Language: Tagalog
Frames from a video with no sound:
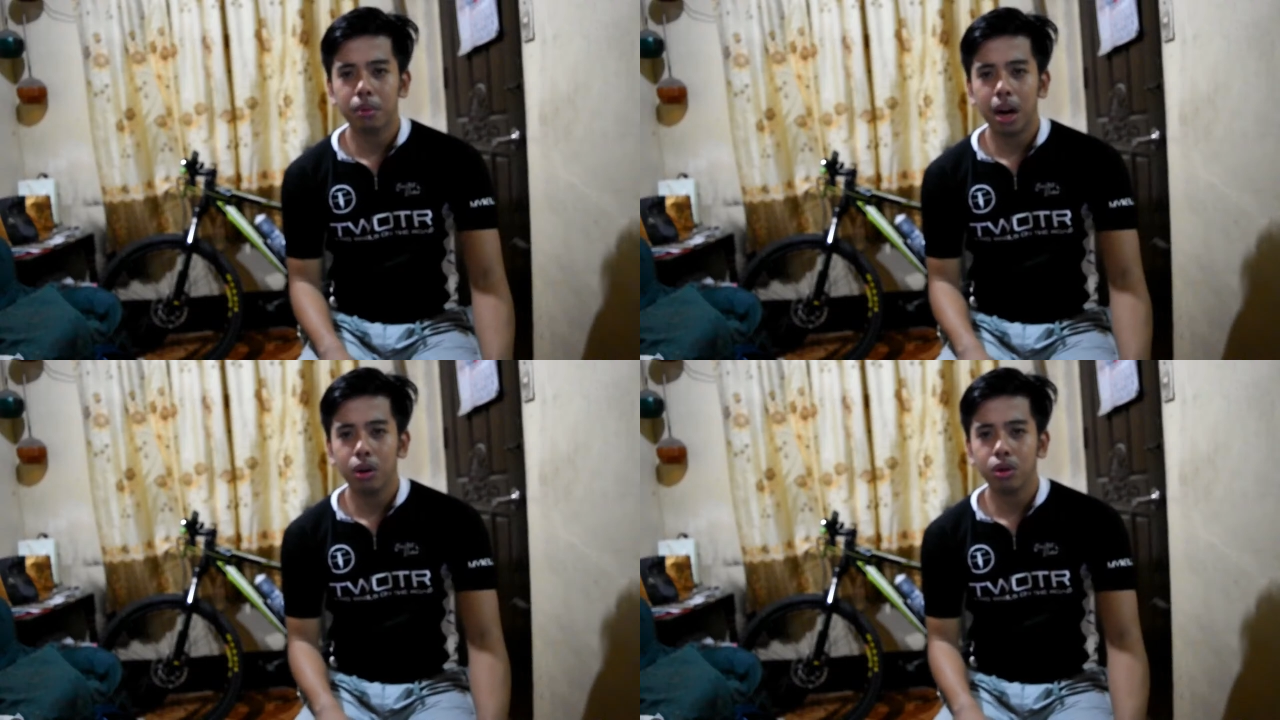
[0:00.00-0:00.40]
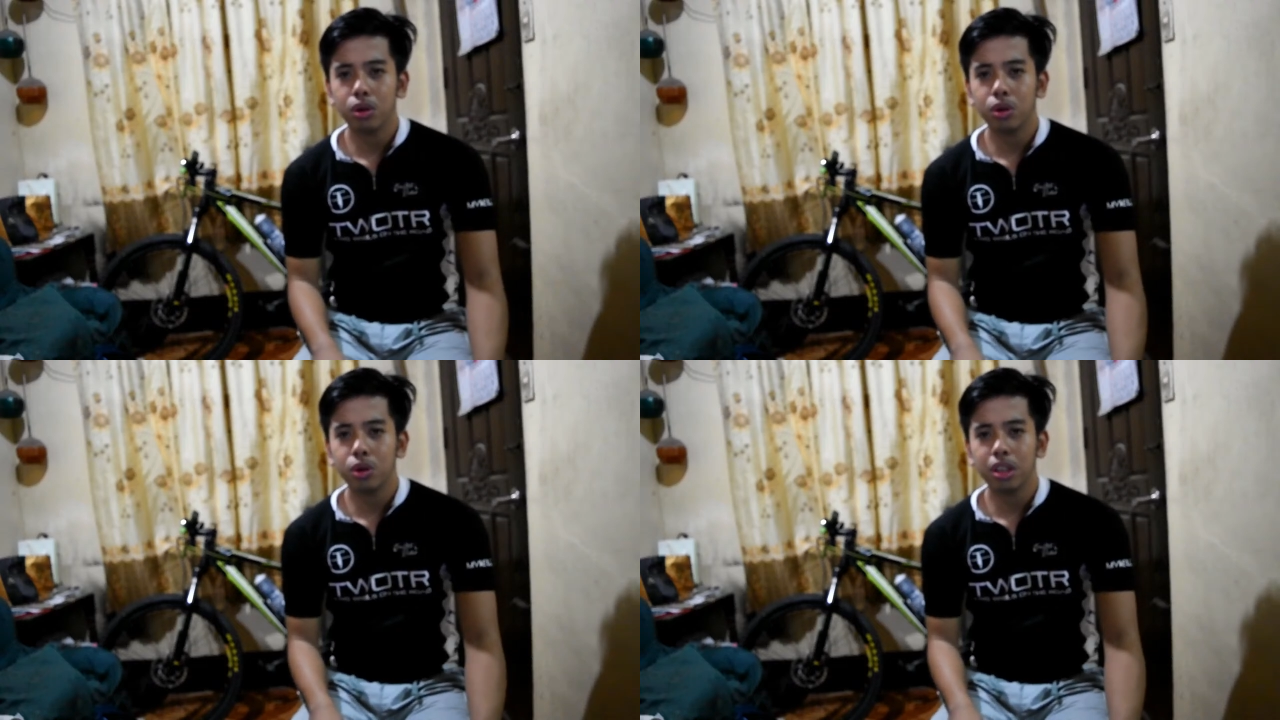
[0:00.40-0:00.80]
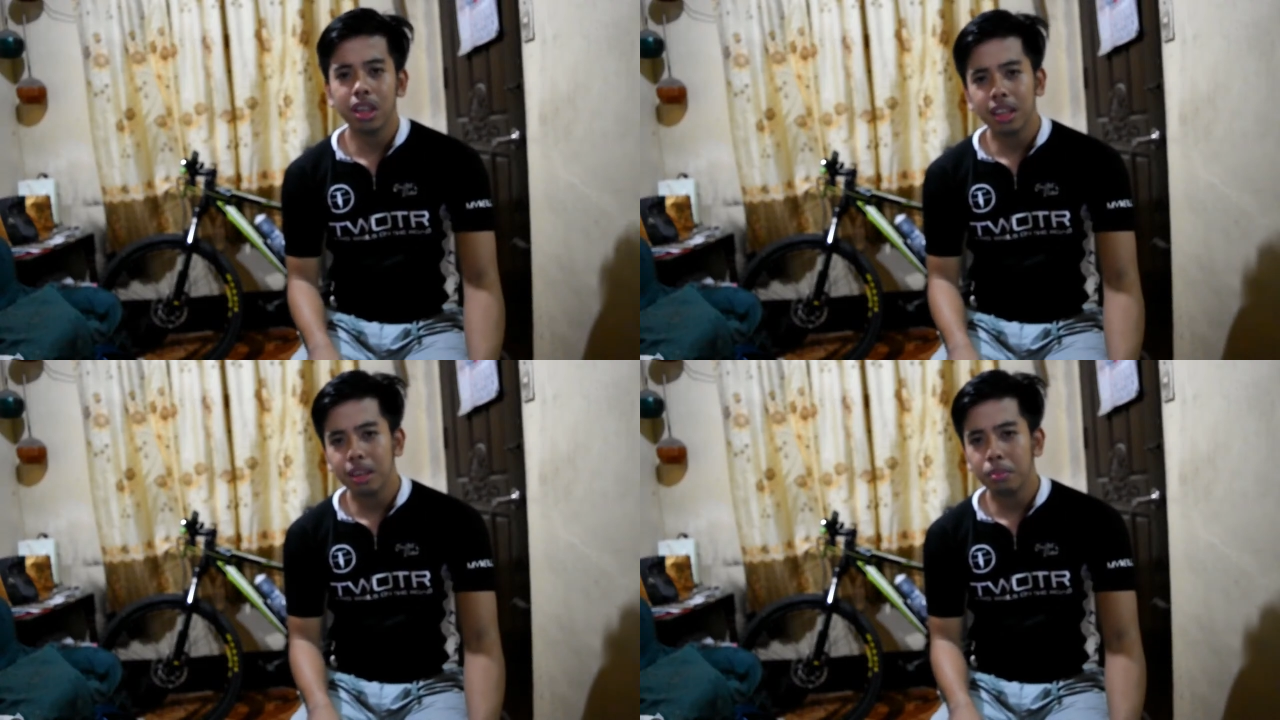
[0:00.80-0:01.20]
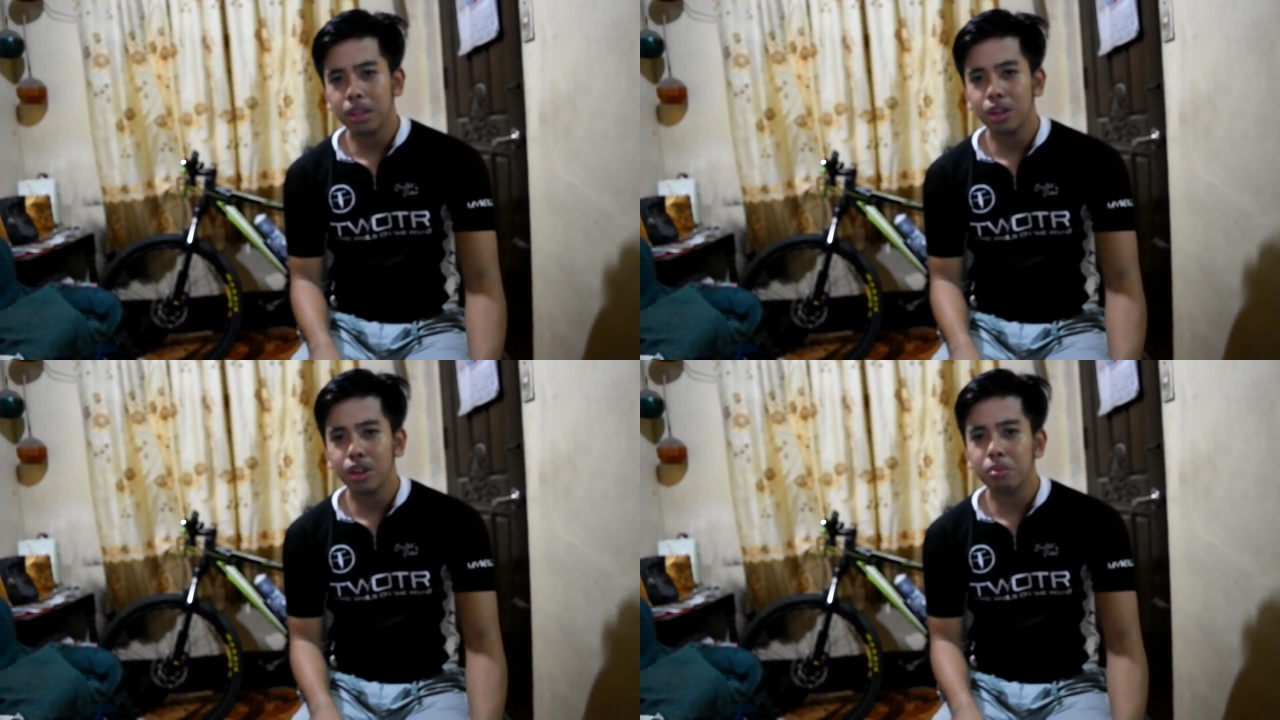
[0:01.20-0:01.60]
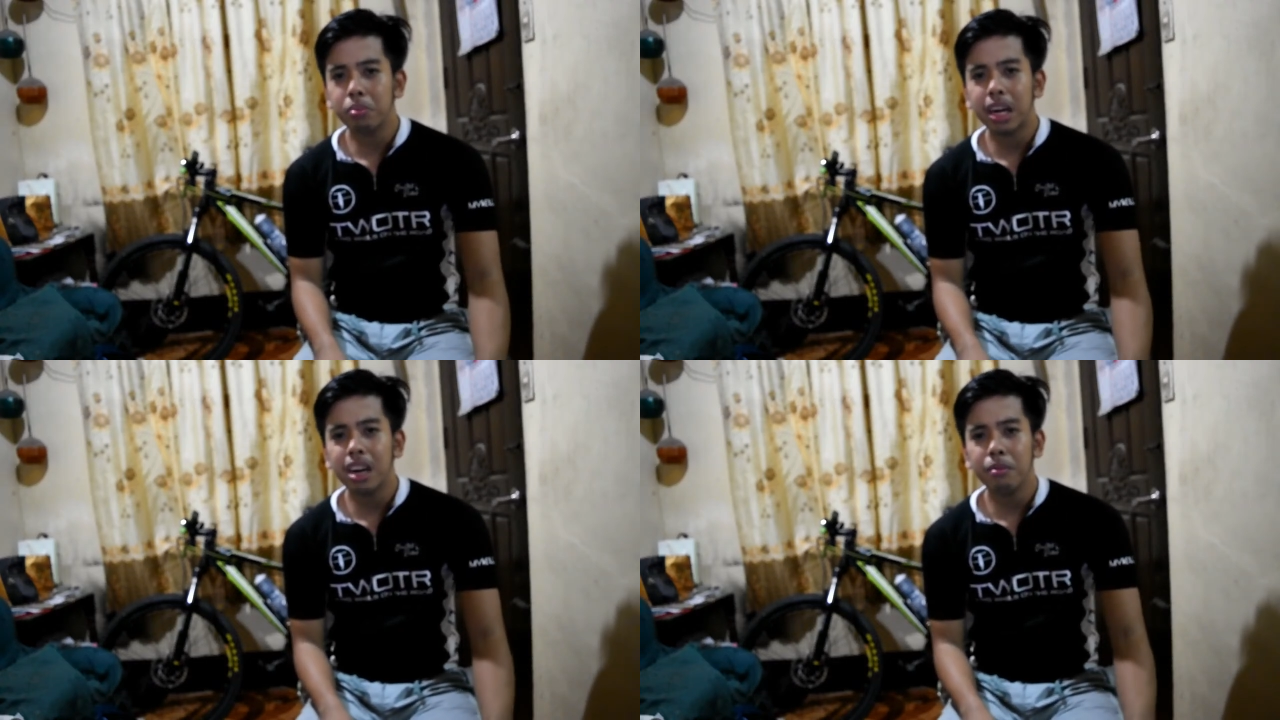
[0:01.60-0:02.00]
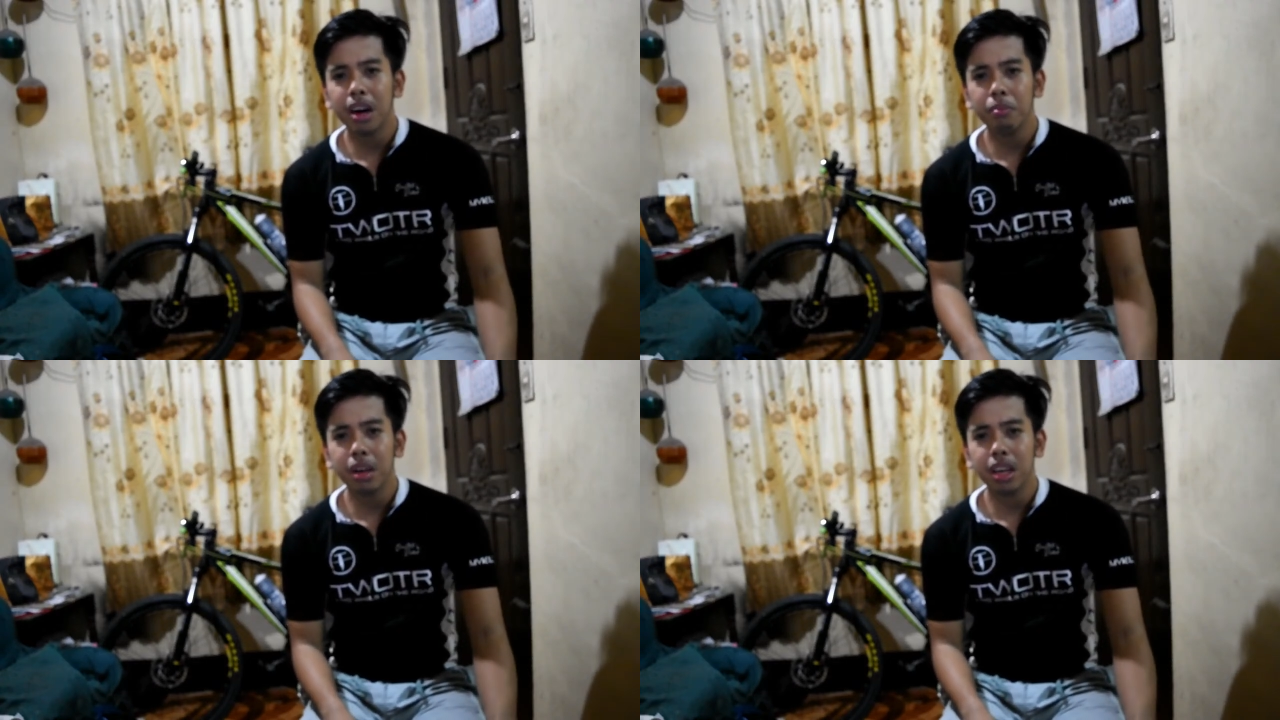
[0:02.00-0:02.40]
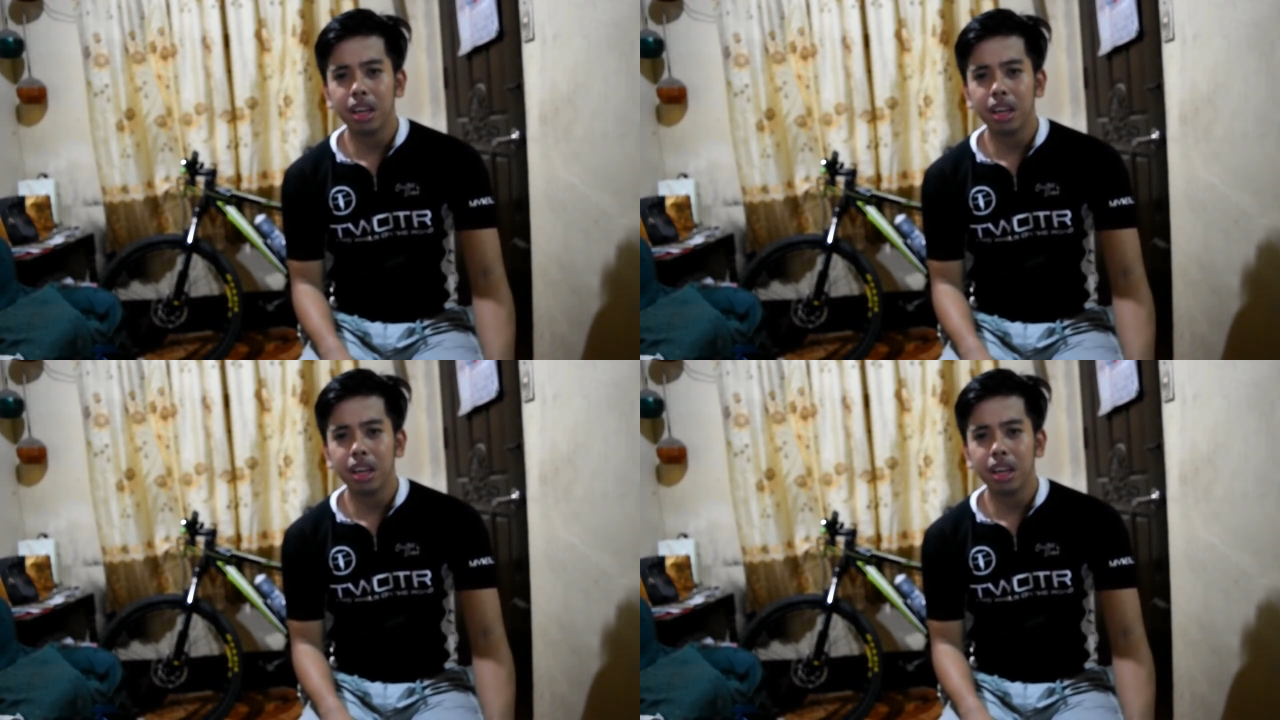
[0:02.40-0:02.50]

baon ko, tinitipid ko yun para lang makapag